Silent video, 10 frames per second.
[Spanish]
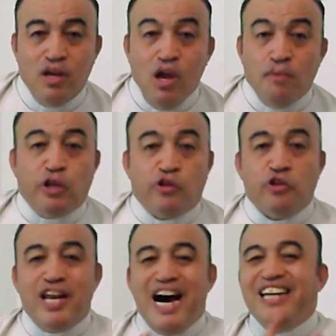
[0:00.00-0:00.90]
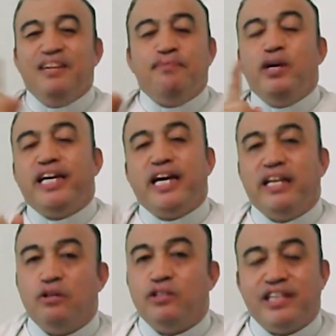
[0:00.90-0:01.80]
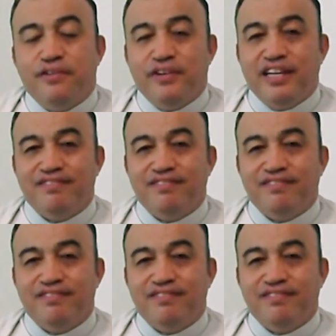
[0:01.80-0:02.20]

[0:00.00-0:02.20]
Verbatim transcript: Por eso nadie puede callar nuestra fe.